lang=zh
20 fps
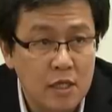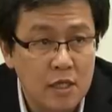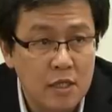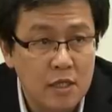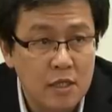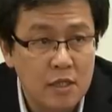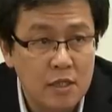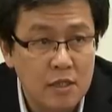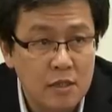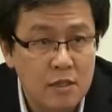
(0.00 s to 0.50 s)

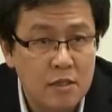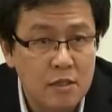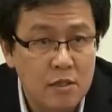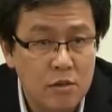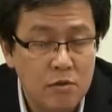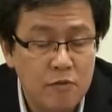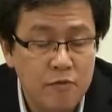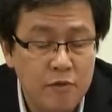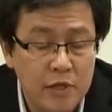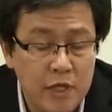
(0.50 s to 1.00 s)
跟
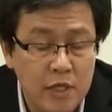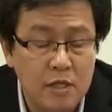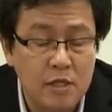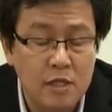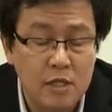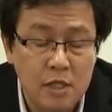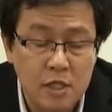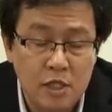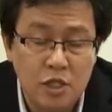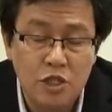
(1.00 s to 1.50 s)
都非常
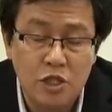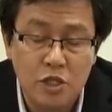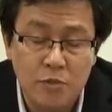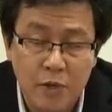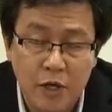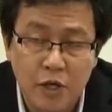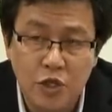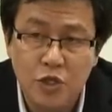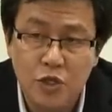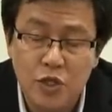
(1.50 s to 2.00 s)
适合继续
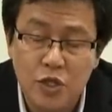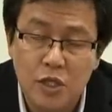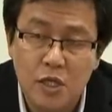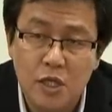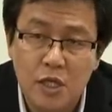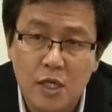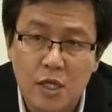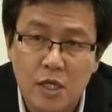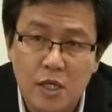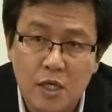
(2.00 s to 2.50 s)
培训
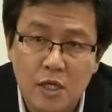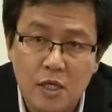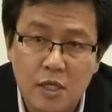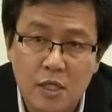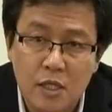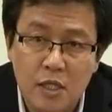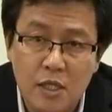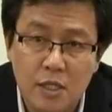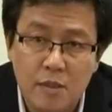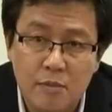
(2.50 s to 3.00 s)

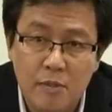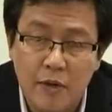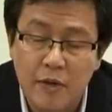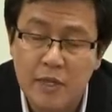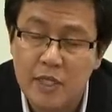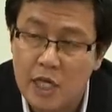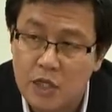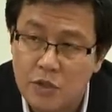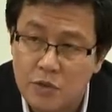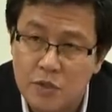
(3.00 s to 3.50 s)
的马华
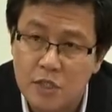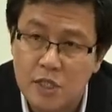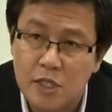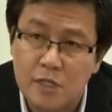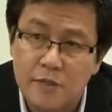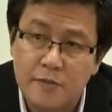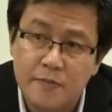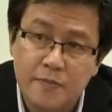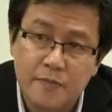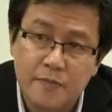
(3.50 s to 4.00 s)
的党同志。